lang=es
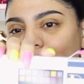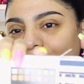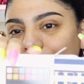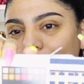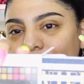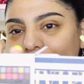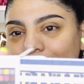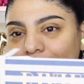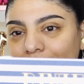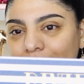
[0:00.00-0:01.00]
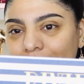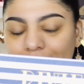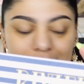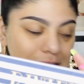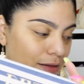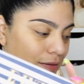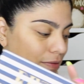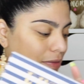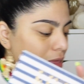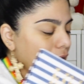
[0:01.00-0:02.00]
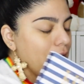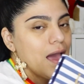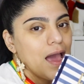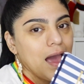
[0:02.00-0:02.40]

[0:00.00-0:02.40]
la paleta y aquí está